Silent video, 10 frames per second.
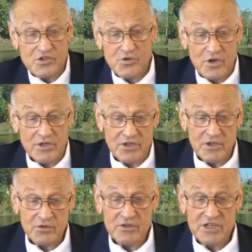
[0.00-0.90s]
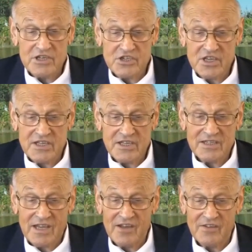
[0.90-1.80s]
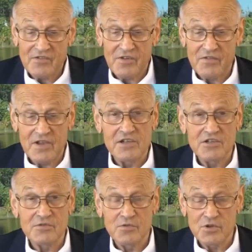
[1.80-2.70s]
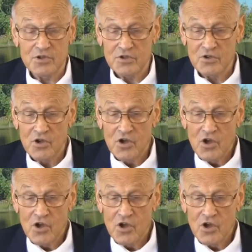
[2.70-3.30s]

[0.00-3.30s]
zerstörte und die Geschichte dreist verfälscht wurde,